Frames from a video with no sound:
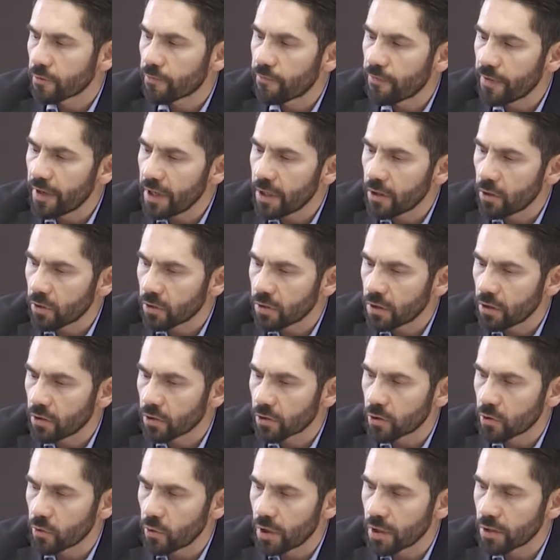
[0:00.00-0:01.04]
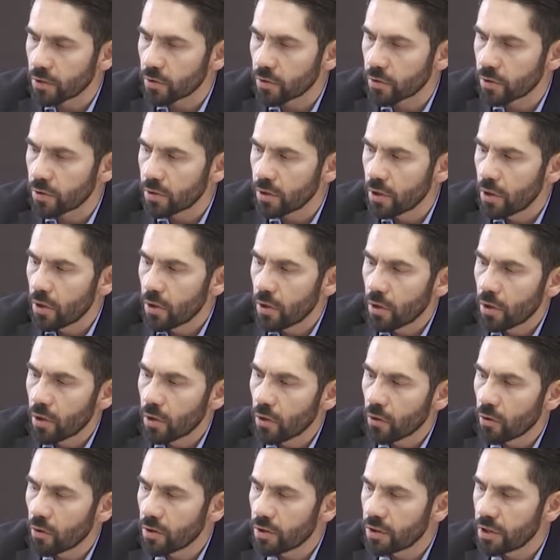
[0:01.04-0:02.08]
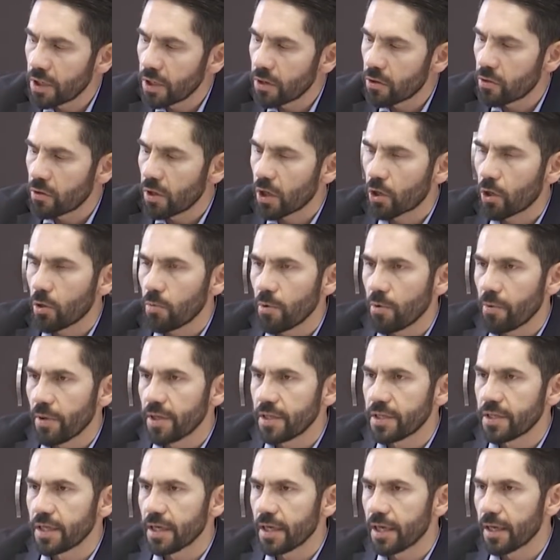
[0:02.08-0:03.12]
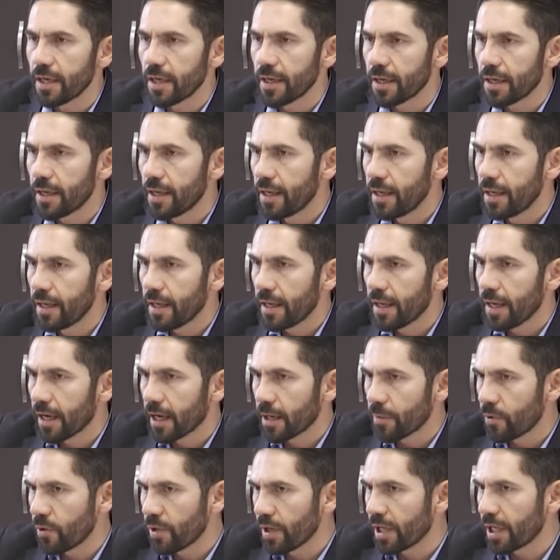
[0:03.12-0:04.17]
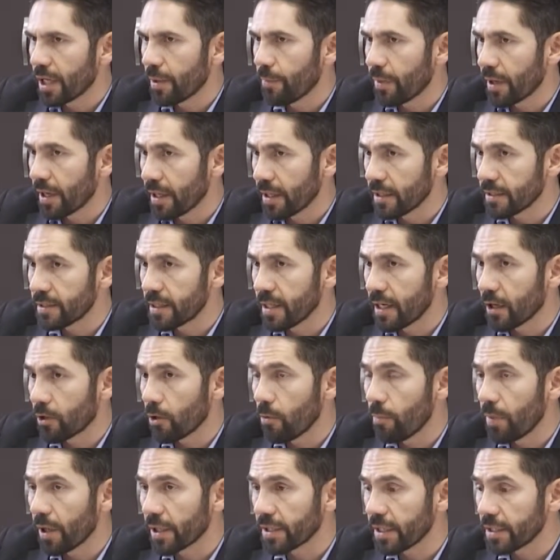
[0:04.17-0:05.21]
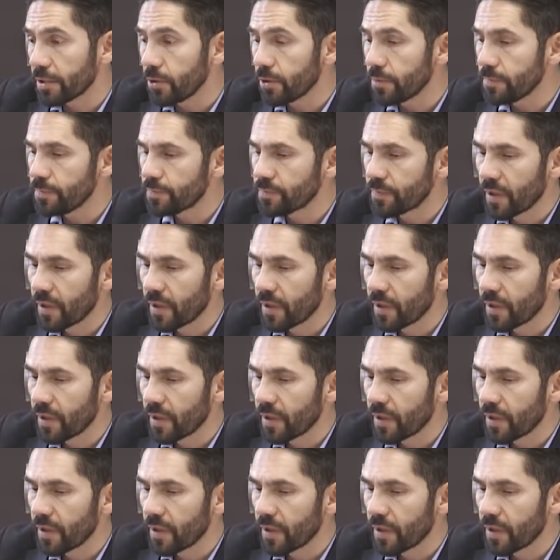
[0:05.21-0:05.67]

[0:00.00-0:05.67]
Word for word: finos y los gruesos no hicieron una convivencia armónica para hacer la compactación.